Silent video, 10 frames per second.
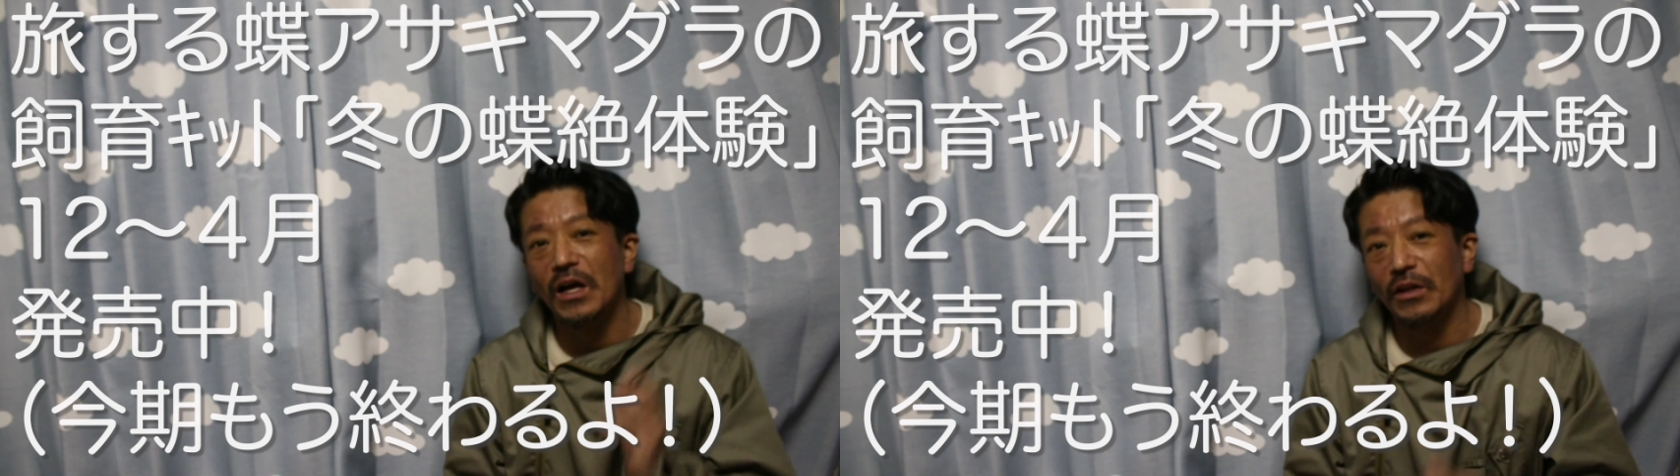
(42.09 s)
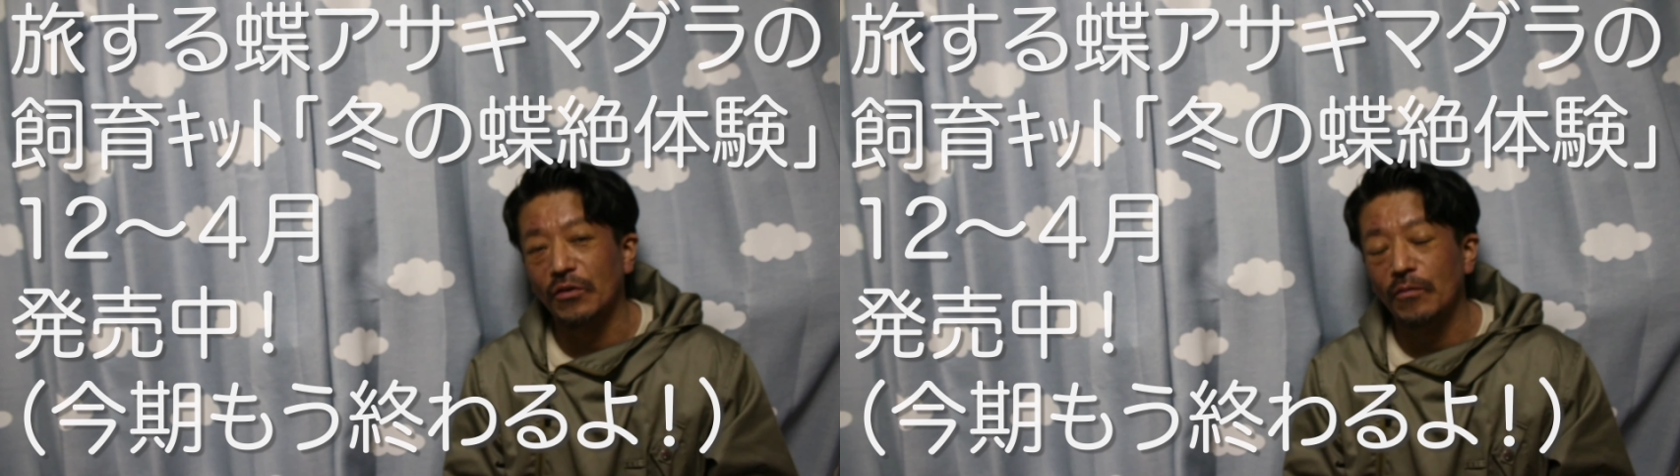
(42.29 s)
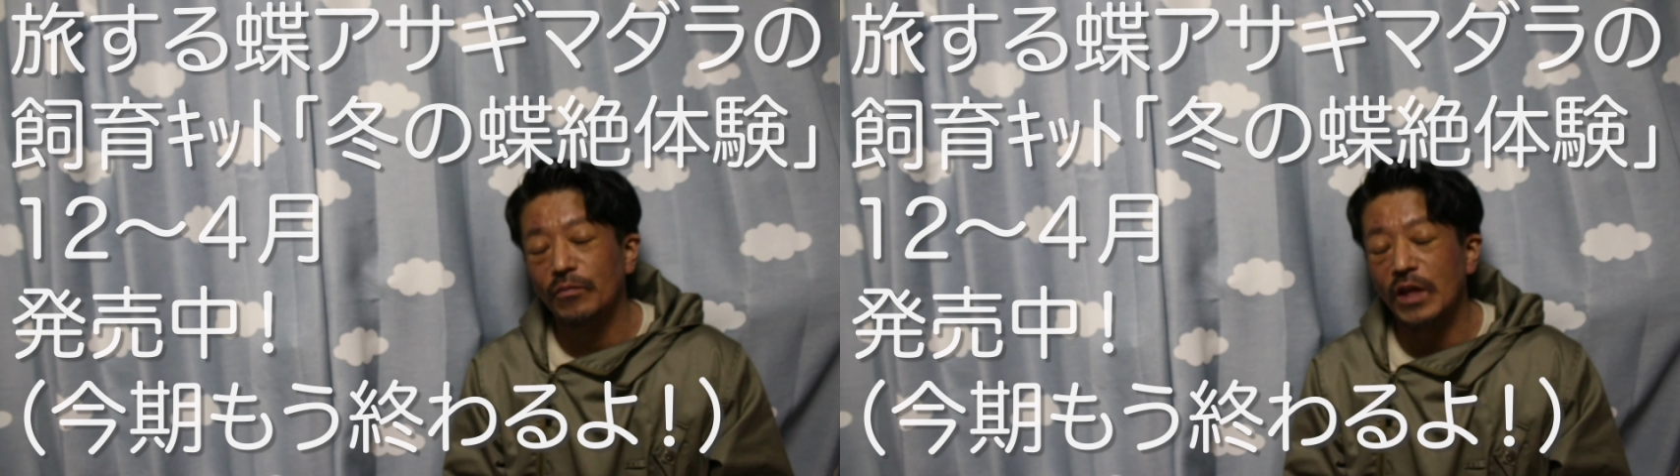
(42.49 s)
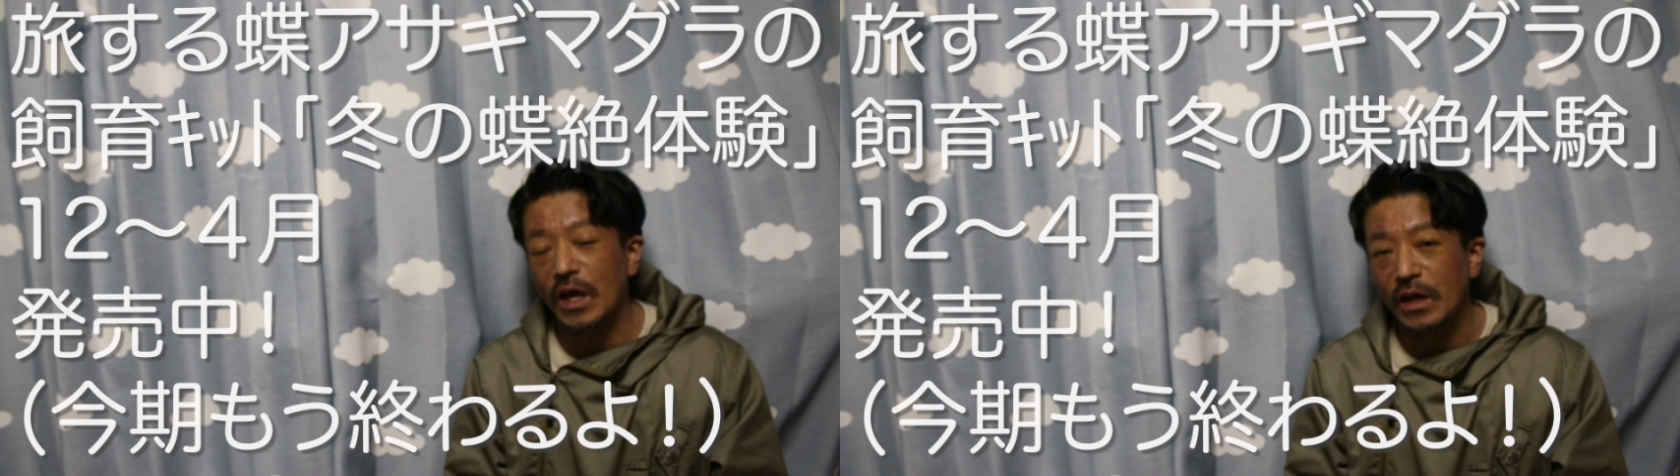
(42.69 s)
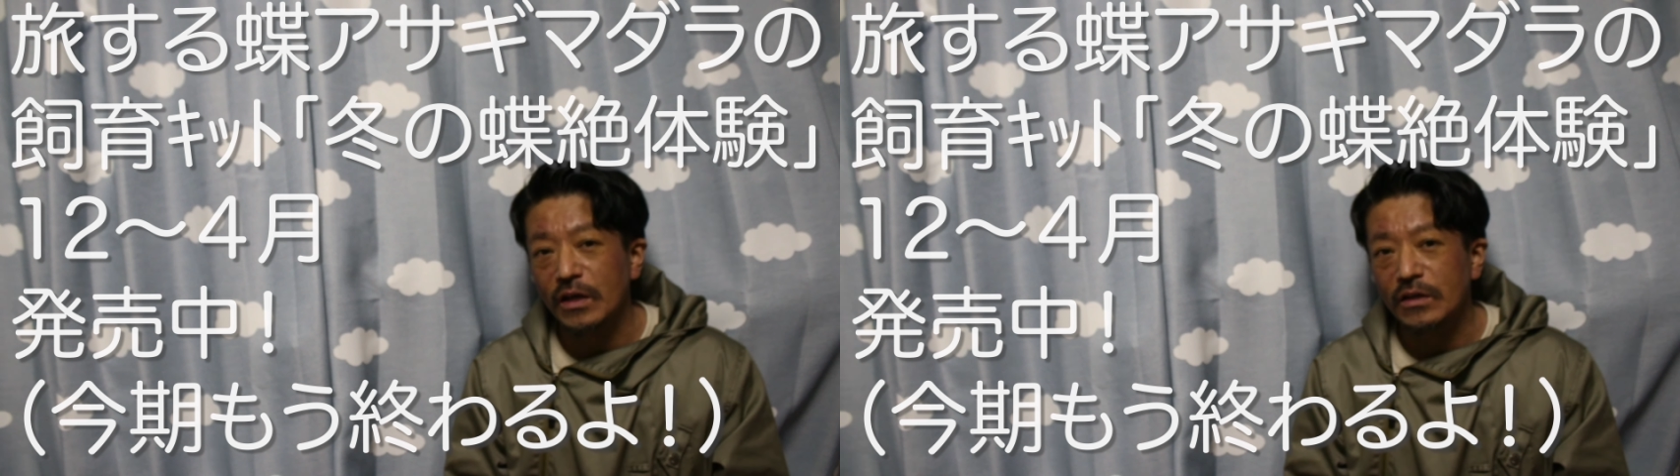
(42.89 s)
あの
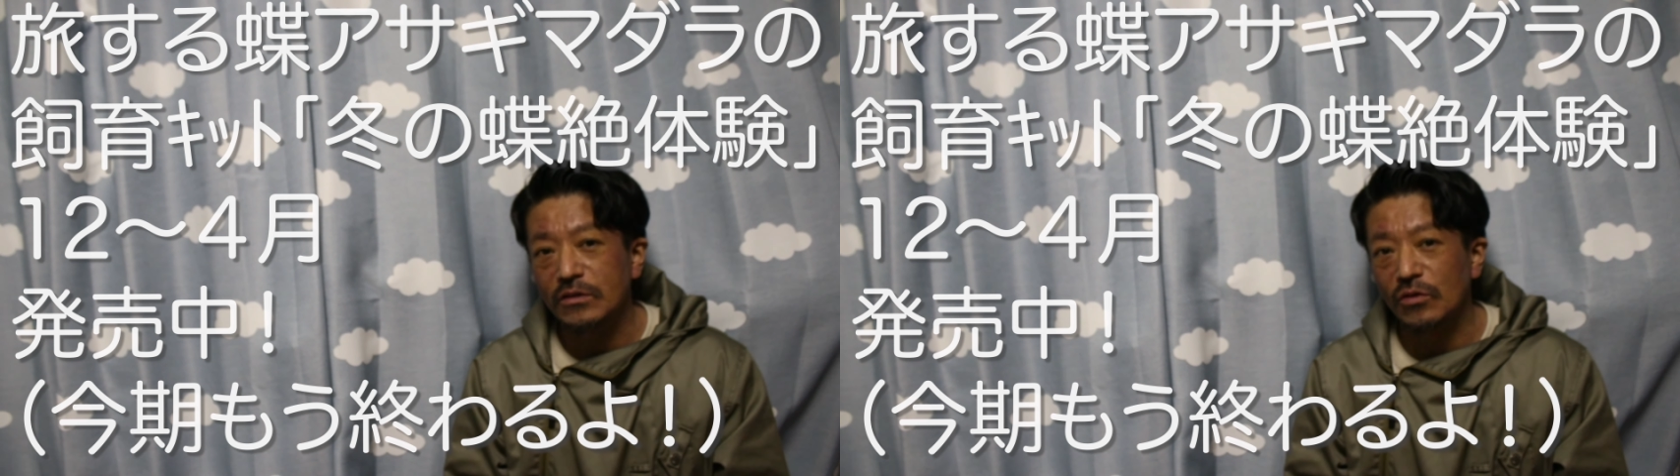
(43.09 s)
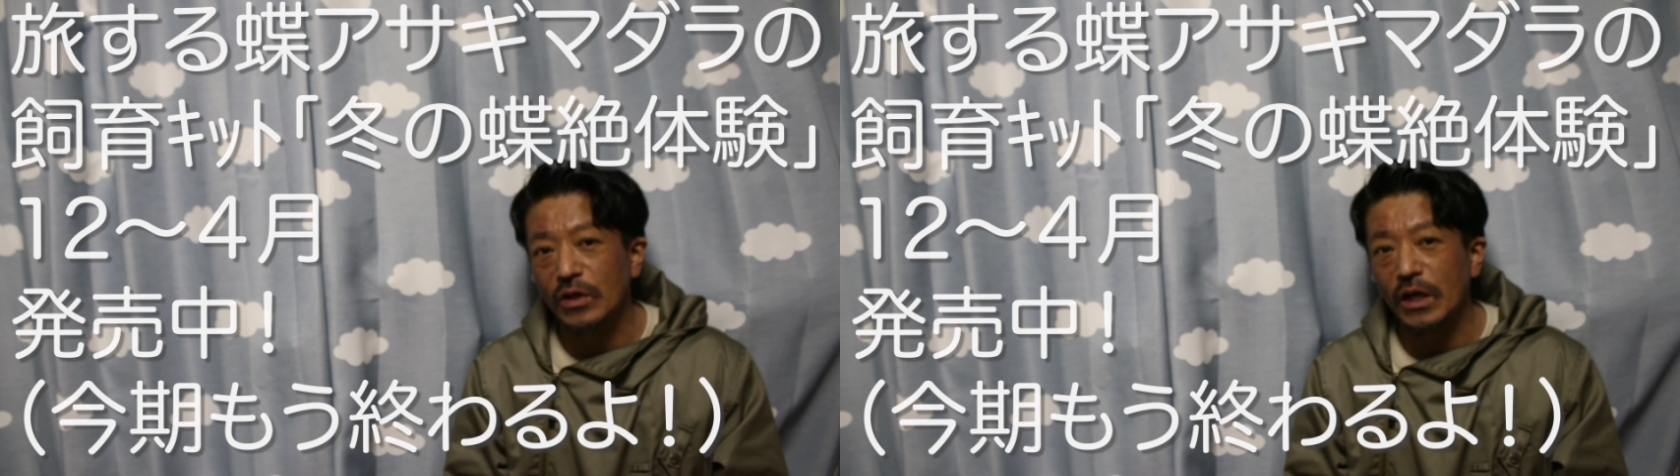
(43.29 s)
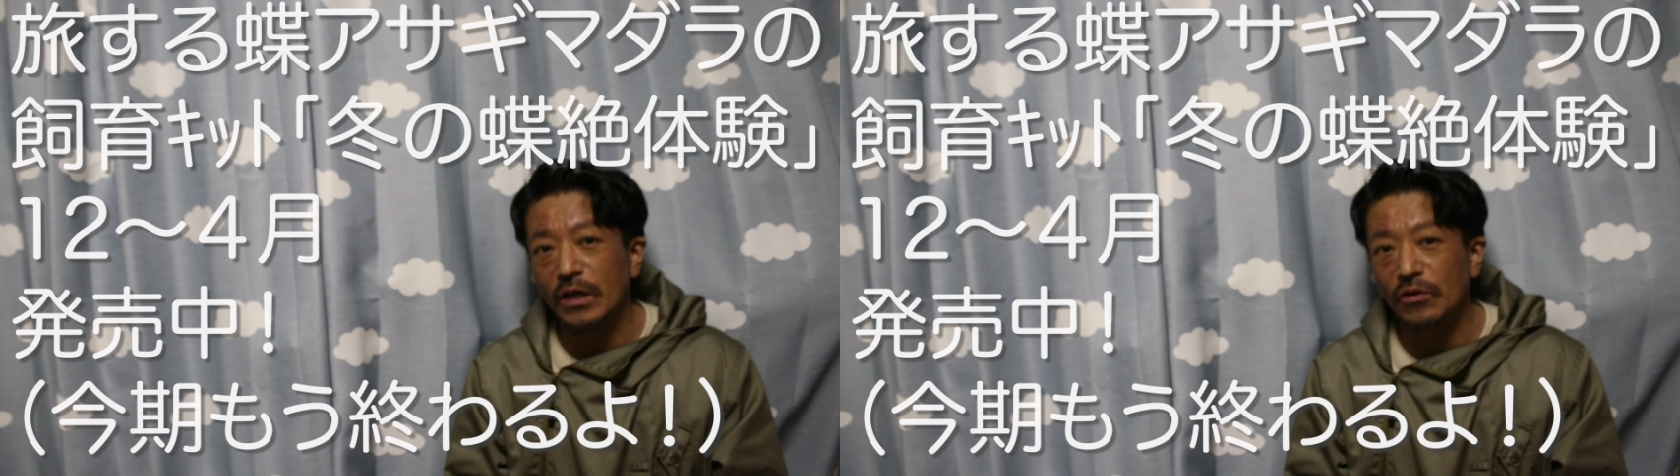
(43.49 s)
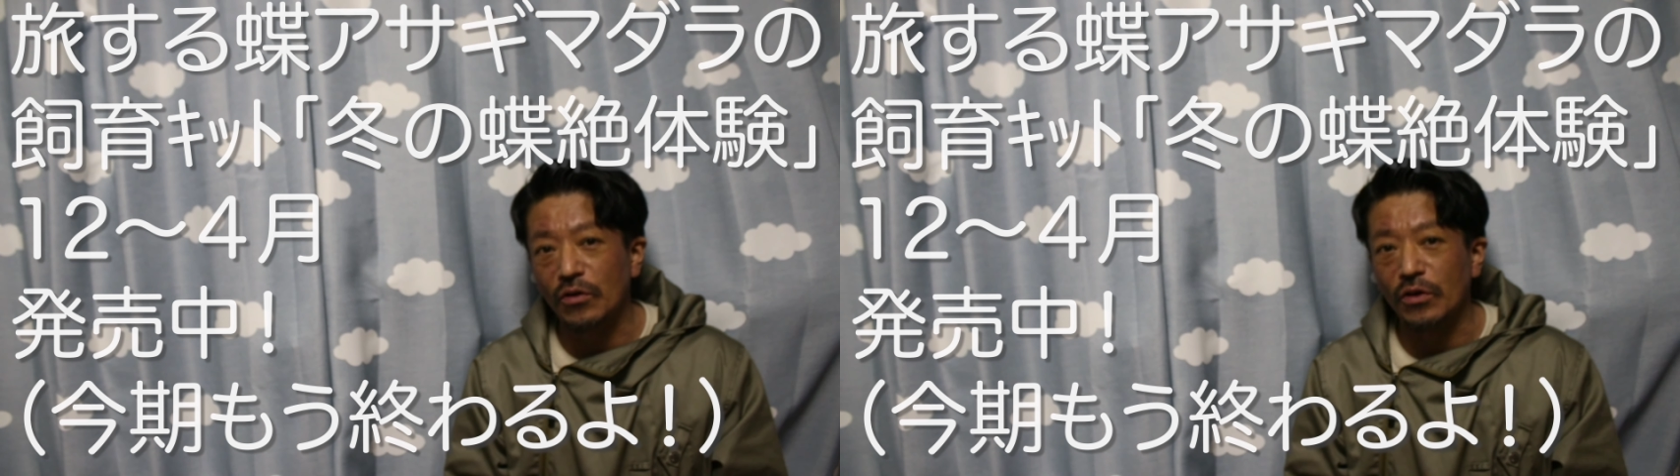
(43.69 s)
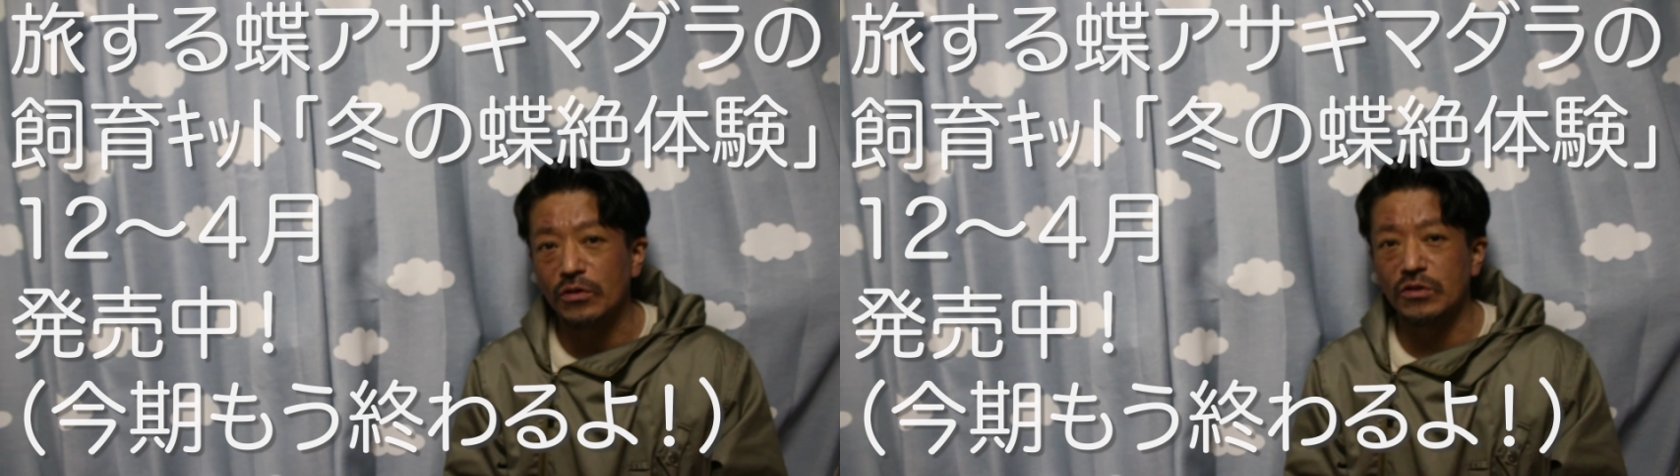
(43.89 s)
でそれ
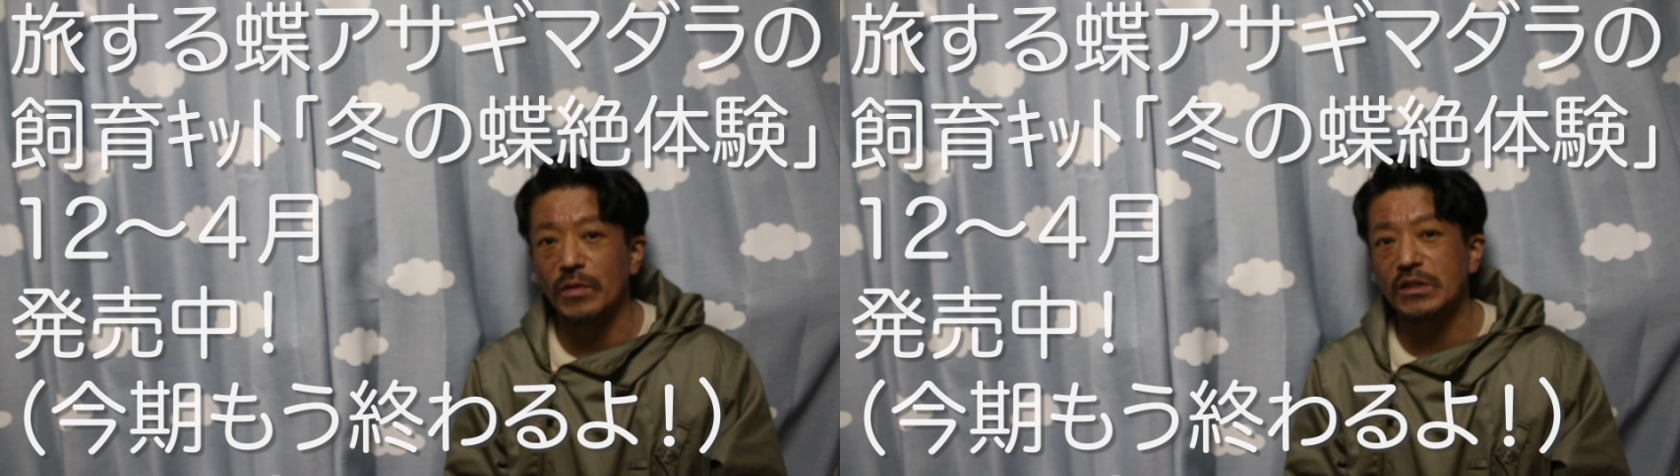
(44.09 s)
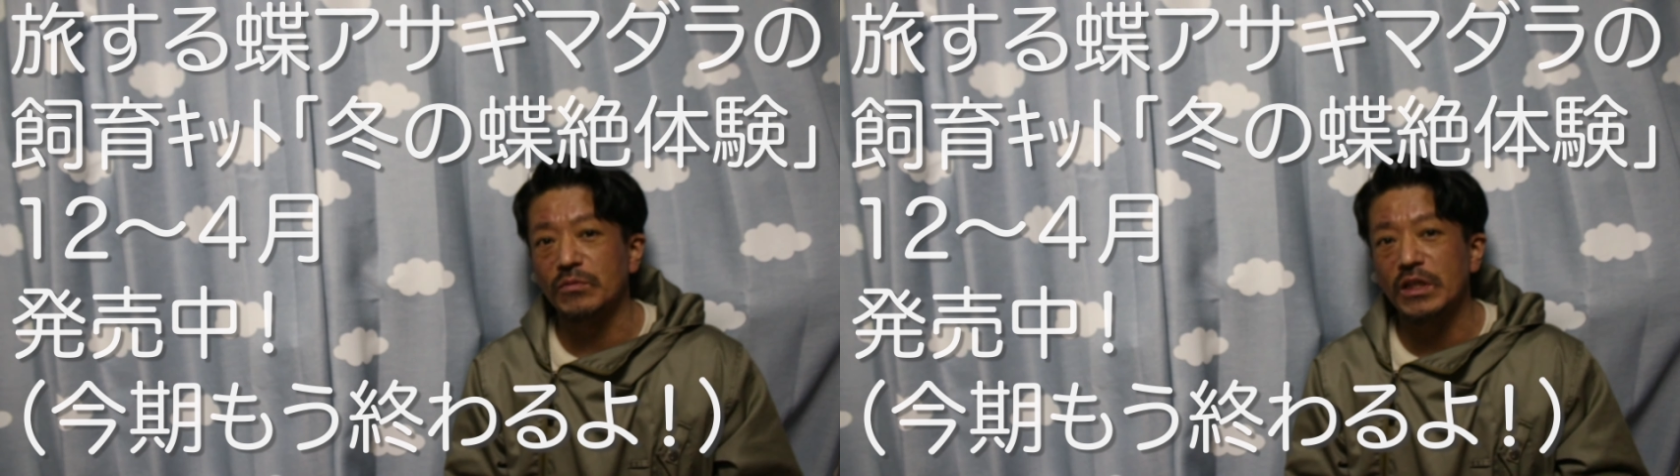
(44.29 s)
の様子をまず